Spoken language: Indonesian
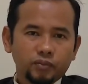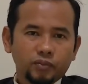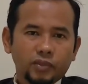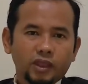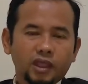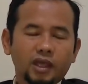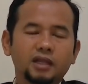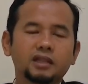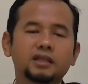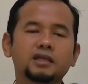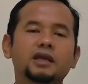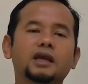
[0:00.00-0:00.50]

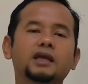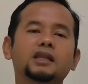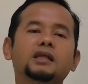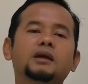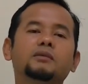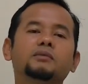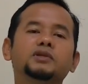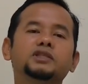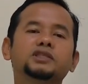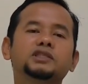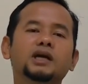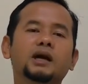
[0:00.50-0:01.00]
ketika dia
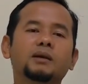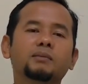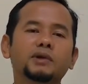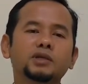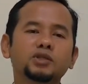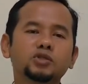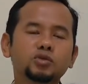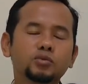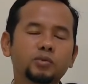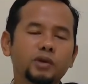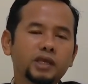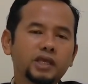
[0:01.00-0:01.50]
menjamah
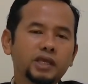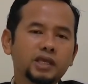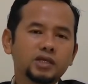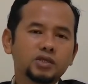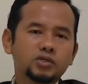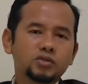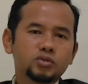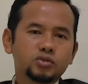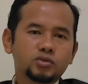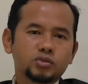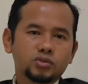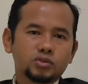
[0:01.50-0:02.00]
jubah
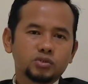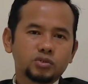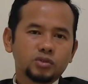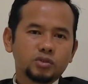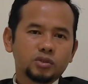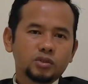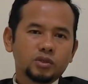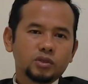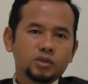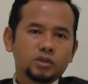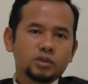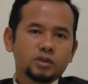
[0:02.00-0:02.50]
Yesus
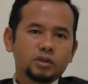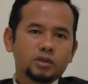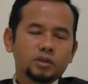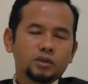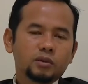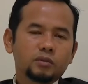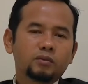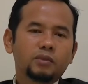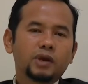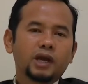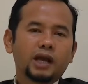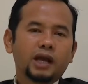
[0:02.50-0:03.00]

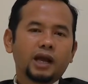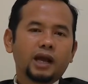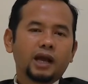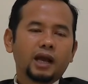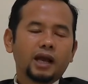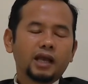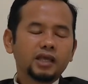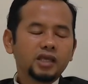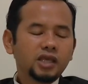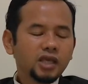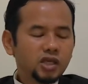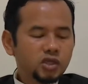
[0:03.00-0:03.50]
maka
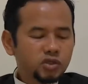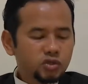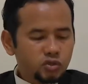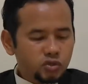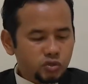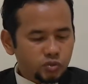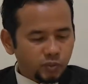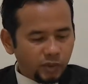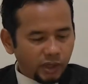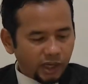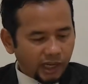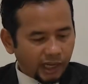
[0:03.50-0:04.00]

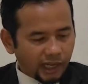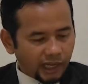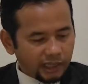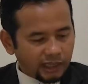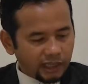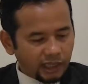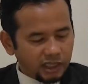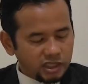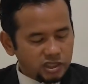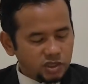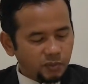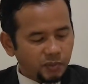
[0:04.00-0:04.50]
Yesus
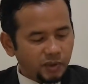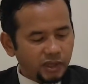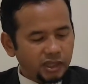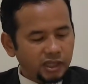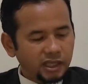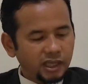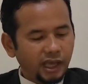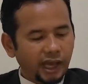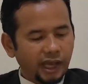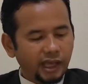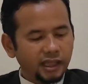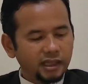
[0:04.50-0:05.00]
berkata
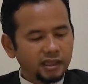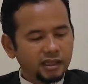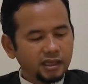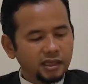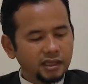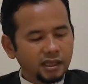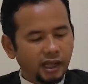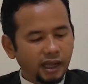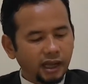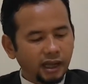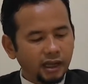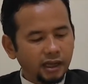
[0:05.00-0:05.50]
seperti ayat
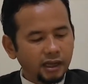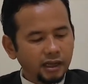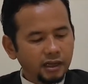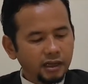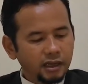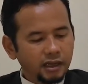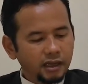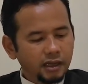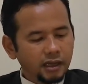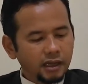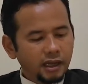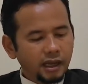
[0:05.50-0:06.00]
kita
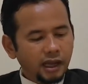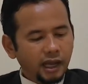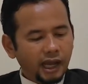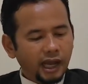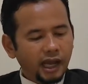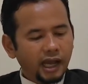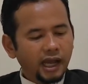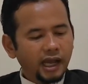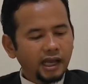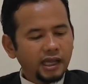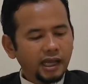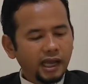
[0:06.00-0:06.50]

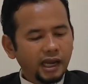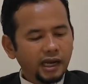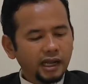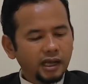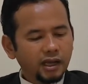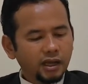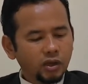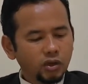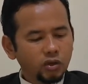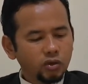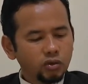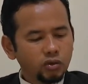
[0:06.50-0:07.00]
Hai
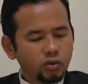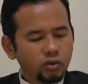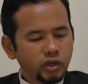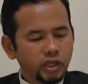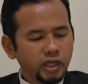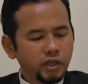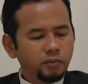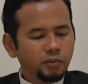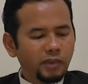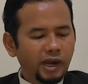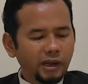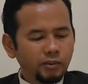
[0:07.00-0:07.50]
anakku
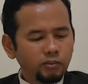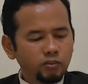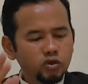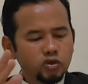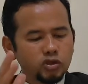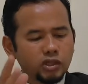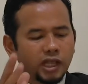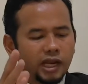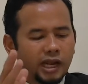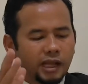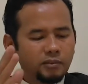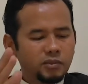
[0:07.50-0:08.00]
imanmu
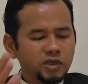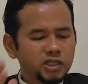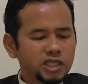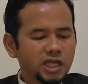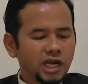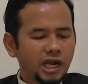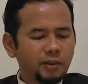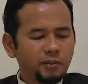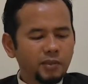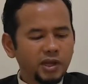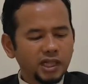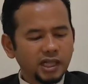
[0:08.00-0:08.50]
telah
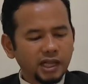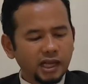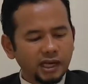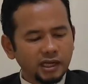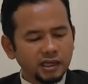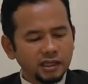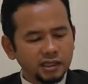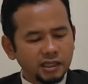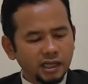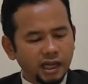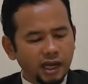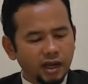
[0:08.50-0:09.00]
menyelamatkan
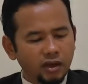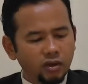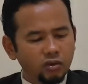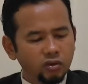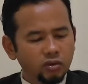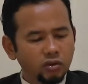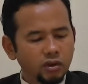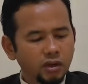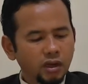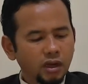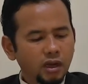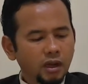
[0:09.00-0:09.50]
engkau
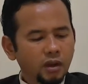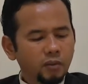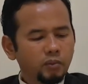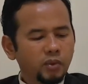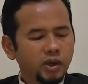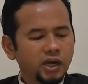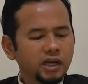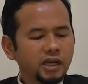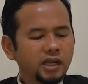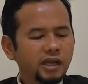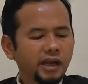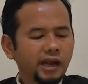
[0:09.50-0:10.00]

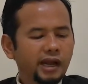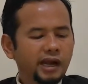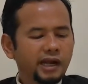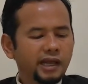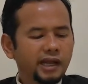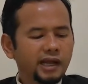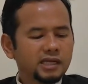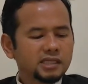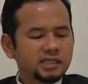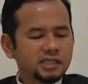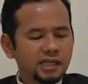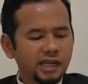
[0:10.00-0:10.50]
pergilah
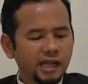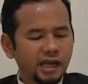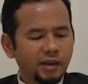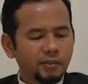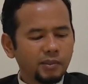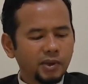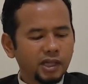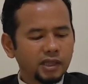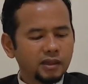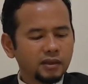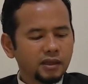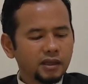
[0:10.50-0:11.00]
dengan
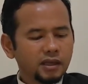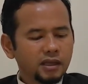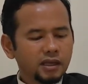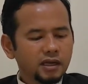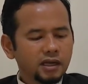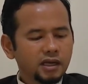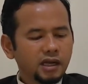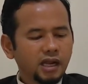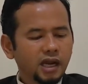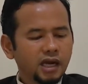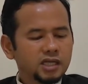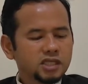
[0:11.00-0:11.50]
selamat
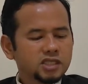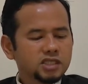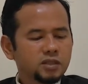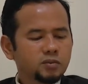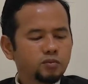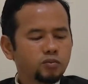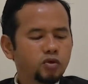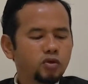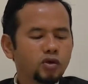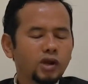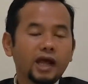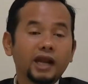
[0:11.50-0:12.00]
dan
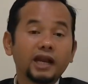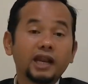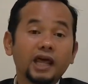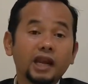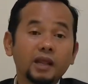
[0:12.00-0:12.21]
sembuhlah dari